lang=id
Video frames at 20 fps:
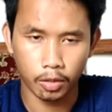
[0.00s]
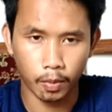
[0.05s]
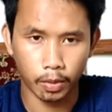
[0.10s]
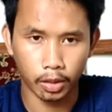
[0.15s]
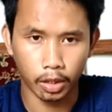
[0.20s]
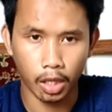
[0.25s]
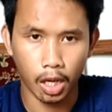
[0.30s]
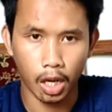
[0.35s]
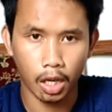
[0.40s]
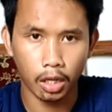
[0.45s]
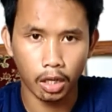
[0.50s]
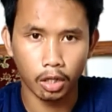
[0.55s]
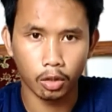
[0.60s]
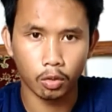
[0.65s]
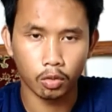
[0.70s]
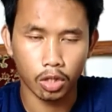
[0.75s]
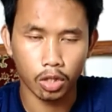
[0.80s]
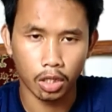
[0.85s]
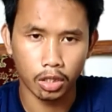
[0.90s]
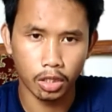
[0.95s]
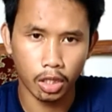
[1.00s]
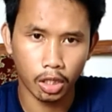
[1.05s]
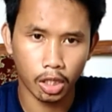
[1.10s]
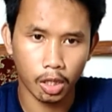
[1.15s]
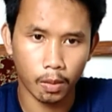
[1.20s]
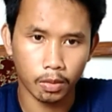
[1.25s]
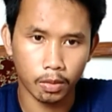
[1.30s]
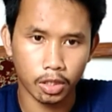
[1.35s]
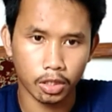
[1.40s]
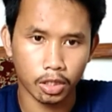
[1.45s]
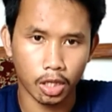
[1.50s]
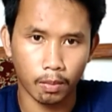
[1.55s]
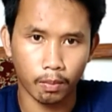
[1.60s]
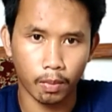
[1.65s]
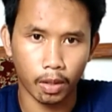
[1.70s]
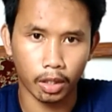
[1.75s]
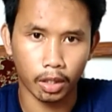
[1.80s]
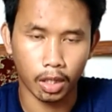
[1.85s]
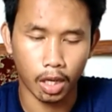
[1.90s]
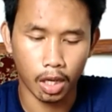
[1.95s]
Sepertinya hanya itu saja yang dapat saya
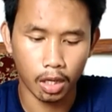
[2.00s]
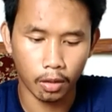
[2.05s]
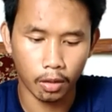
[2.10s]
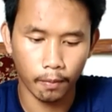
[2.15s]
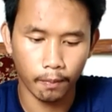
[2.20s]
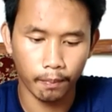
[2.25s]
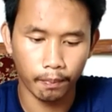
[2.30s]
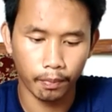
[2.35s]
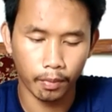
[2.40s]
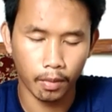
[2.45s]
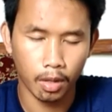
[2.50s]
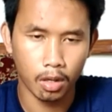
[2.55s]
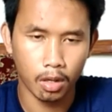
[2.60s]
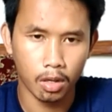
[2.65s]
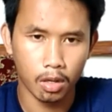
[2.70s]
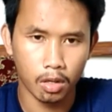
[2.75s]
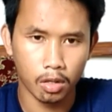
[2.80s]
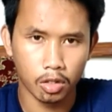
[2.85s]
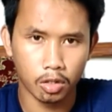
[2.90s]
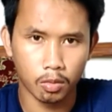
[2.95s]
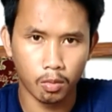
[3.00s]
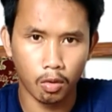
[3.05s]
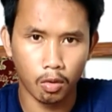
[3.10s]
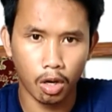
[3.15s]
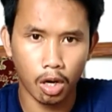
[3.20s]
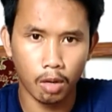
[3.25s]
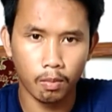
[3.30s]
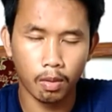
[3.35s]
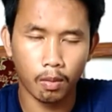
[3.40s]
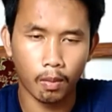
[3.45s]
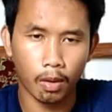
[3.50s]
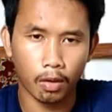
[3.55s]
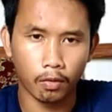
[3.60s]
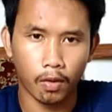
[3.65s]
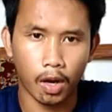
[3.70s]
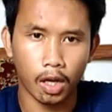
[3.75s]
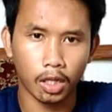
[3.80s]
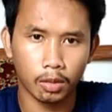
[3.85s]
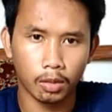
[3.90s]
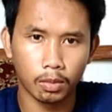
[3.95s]
sampaikan. Semoga
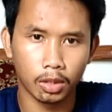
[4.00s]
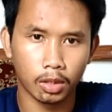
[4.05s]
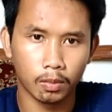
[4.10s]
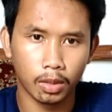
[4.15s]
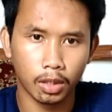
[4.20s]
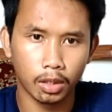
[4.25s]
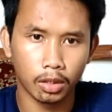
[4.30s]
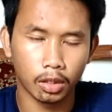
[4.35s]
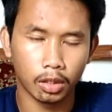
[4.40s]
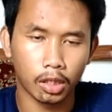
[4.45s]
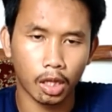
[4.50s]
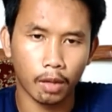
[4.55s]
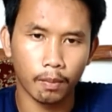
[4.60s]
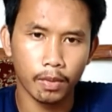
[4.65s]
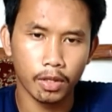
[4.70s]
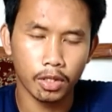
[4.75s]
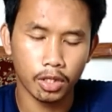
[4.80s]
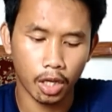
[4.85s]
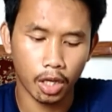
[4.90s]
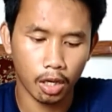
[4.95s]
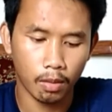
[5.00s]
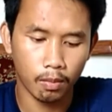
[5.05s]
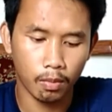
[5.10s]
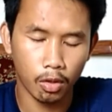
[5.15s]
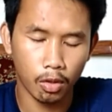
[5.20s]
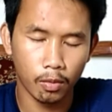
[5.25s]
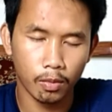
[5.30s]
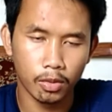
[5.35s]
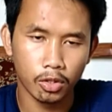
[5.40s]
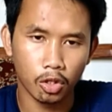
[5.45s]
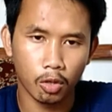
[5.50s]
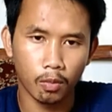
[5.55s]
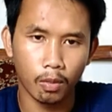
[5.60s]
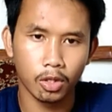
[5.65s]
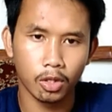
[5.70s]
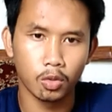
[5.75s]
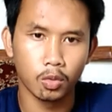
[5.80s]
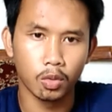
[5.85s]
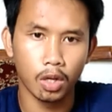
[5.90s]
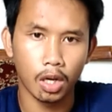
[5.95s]
bermanfaat teman-teman, tetapi saya belum
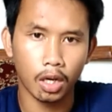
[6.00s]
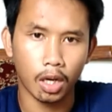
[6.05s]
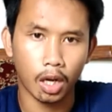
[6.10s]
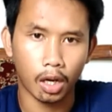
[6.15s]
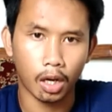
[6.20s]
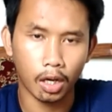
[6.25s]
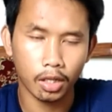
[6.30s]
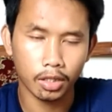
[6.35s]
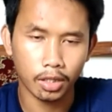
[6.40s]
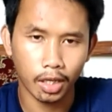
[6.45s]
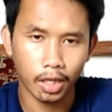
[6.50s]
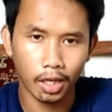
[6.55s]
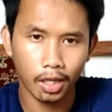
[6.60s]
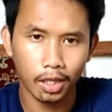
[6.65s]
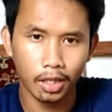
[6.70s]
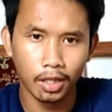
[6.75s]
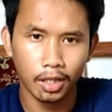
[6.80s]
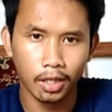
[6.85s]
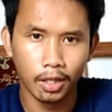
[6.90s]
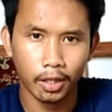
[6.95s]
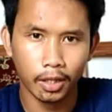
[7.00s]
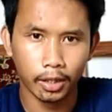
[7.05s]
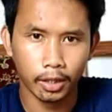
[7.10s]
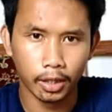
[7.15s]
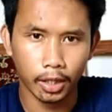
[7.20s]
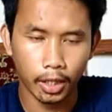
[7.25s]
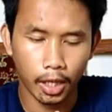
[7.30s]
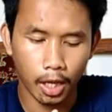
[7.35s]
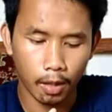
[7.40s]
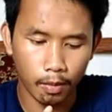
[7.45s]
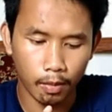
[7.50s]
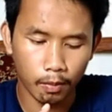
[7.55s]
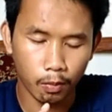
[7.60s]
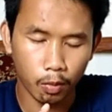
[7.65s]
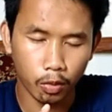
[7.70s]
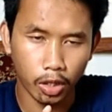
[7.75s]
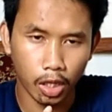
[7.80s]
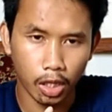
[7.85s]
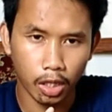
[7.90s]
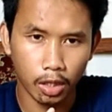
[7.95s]
mencoba juga karena saya tidak
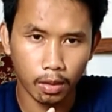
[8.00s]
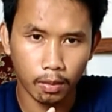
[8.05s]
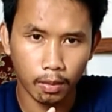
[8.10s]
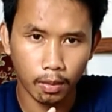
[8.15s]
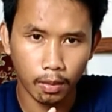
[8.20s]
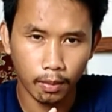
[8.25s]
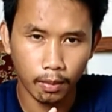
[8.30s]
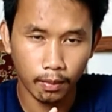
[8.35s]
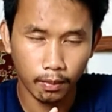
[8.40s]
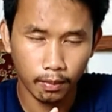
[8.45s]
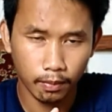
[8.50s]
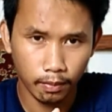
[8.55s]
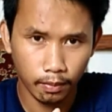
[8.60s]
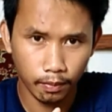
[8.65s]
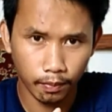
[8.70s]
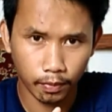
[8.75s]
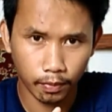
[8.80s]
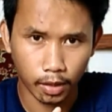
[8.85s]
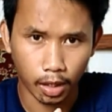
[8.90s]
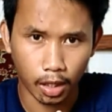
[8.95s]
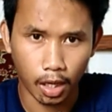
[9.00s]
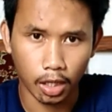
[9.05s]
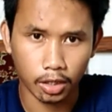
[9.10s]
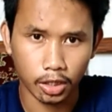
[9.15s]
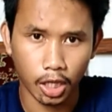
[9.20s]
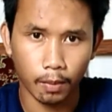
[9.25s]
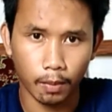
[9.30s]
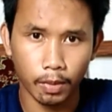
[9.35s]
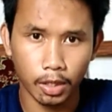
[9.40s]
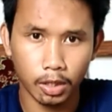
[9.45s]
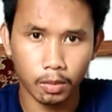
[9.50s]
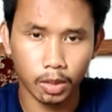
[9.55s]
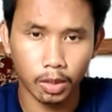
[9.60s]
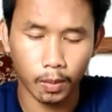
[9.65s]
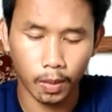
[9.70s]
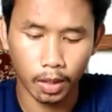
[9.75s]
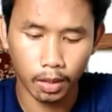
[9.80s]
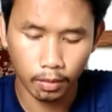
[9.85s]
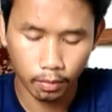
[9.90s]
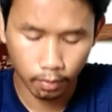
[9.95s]
mempunyai ternak sapi
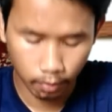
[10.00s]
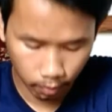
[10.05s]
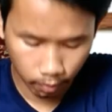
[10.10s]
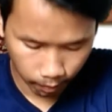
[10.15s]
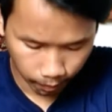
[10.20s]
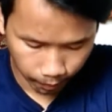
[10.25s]
teman-teman.